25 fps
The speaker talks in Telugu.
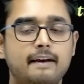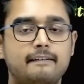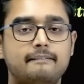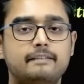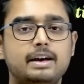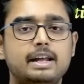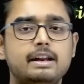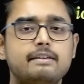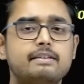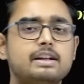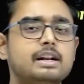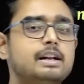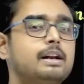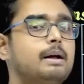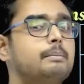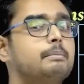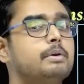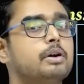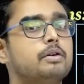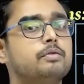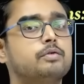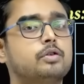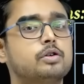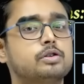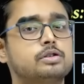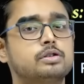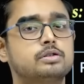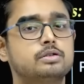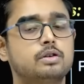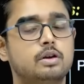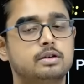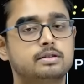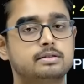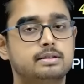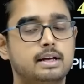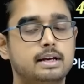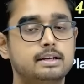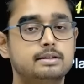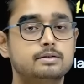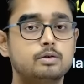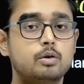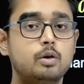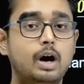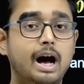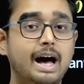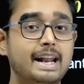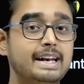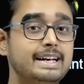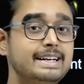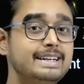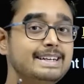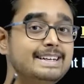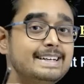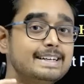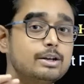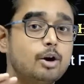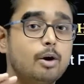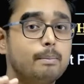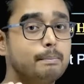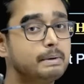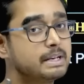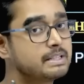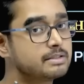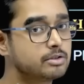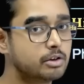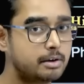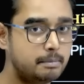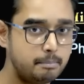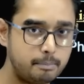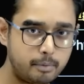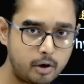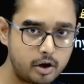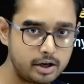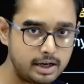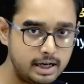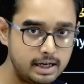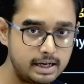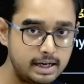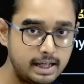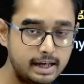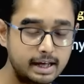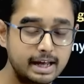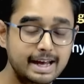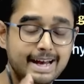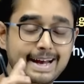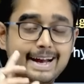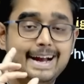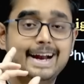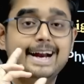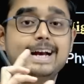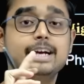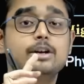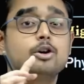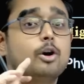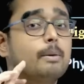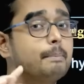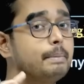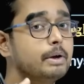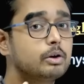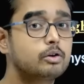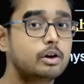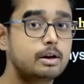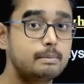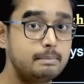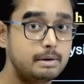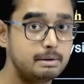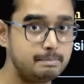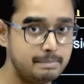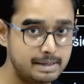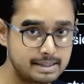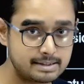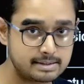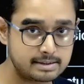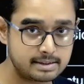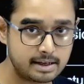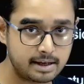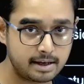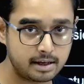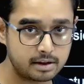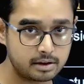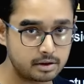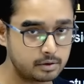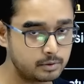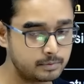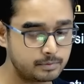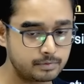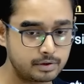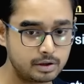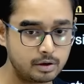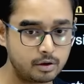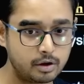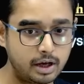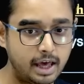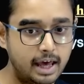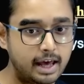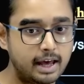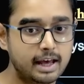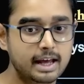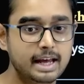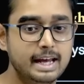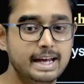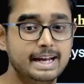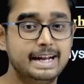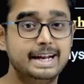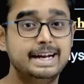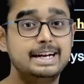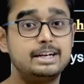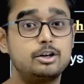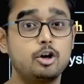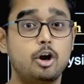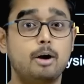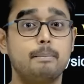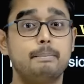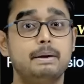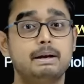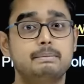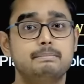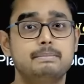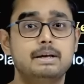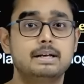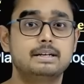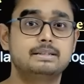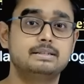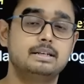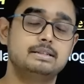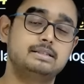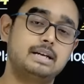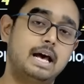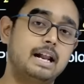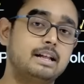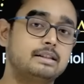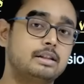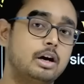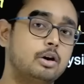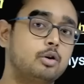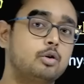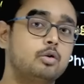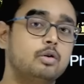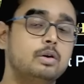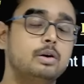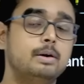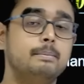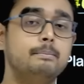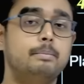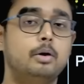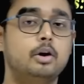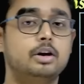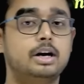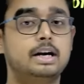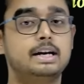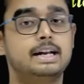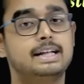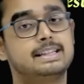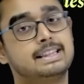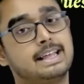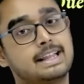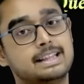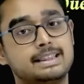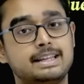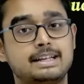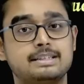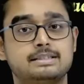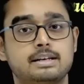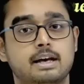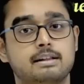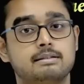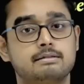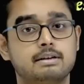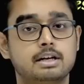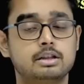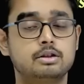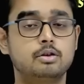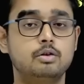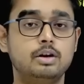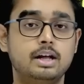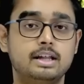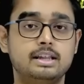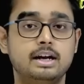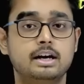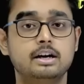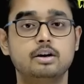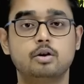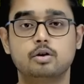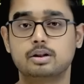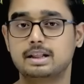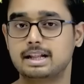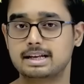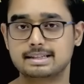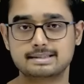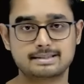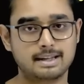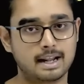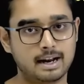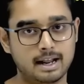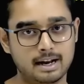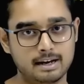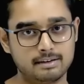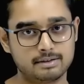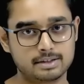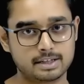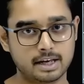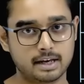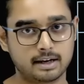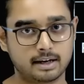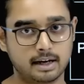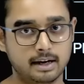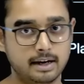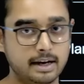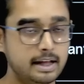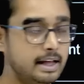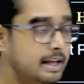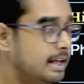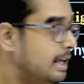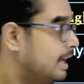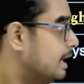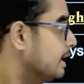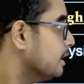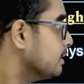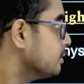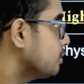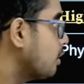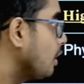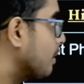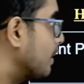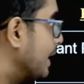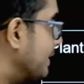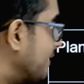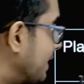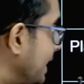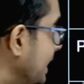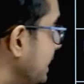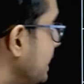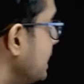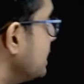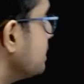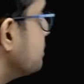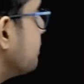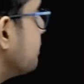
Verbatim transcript: వేరే వేరే నెంబర్ ఆఫ్ క్వశ్చన్స్ వస్తాయి సో అన్ని టాపిక్స్ ఇంపార్టెంటే ఏ టాపిక్ కూడా మీరు మిస్ చేయొద్దు ఓకే ఈ టాపిక్ చాలా తక్కువ ఇంపార్టెంట్ అయితే నేను చదవద్దు లేదంటే అన్నది చేయకండి సో వెయిటేజ్